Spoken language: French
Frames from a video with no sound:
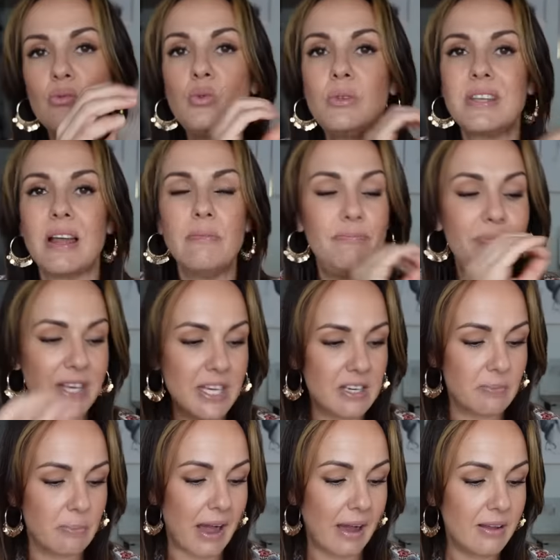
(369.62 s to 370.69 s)
doux, ça ne
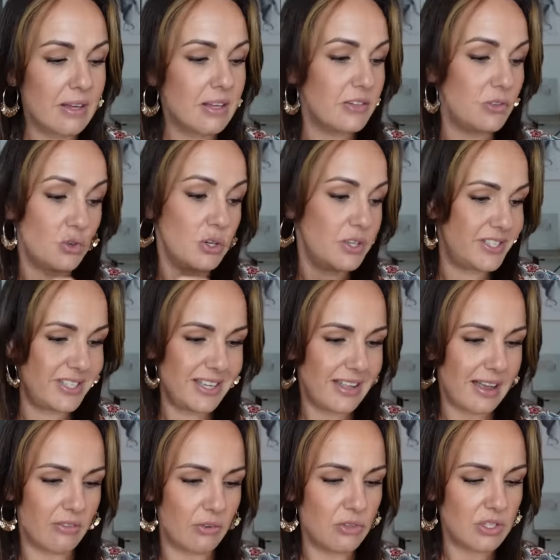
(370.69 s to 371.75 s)
pique pas je le sais
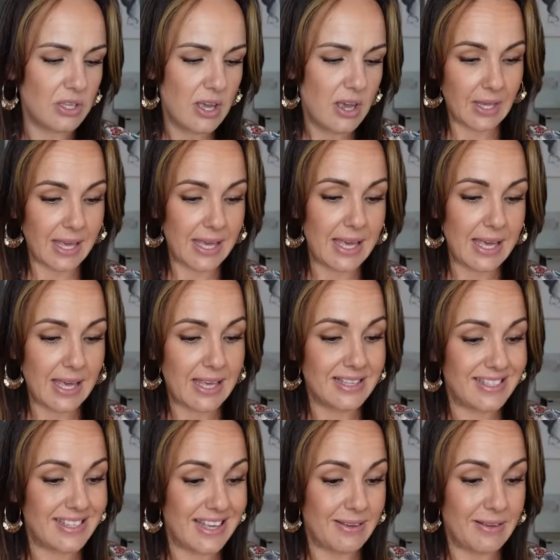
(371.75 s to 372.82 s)
d'avance. Et,
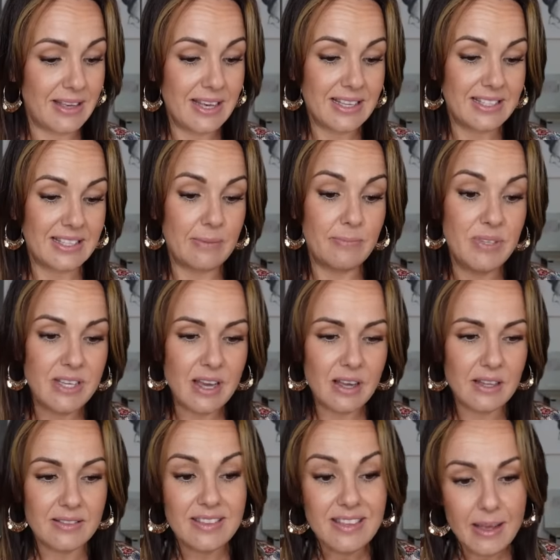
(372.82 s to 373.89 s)
c'est
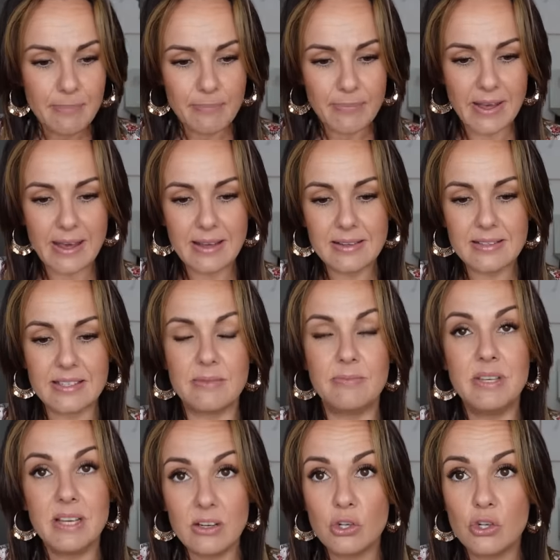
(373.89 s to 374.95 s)
bien épais, c'est
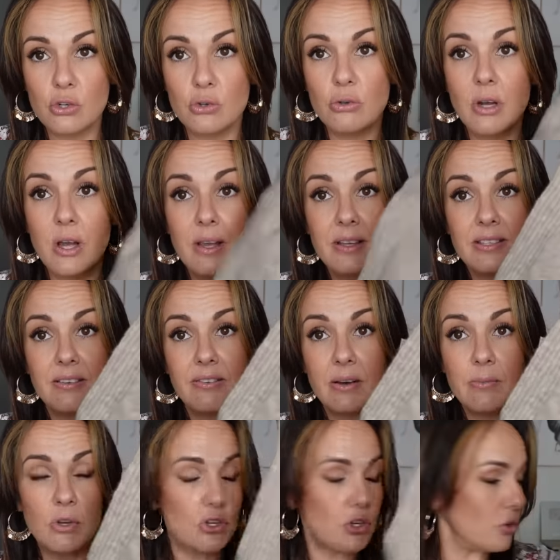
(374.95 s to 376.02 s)
bien chaud. C'est
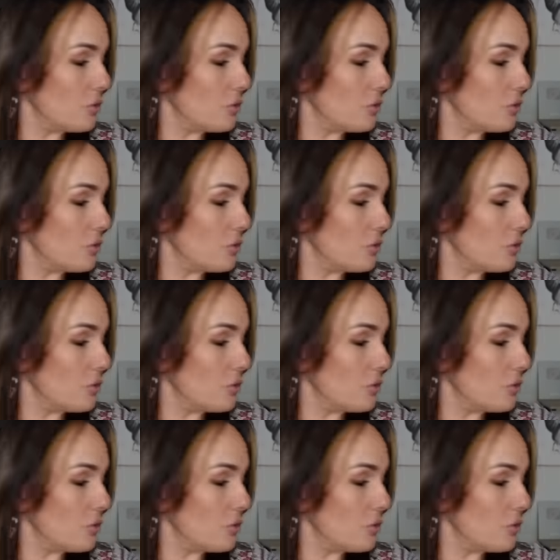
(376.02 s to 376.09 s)
vraiment le genre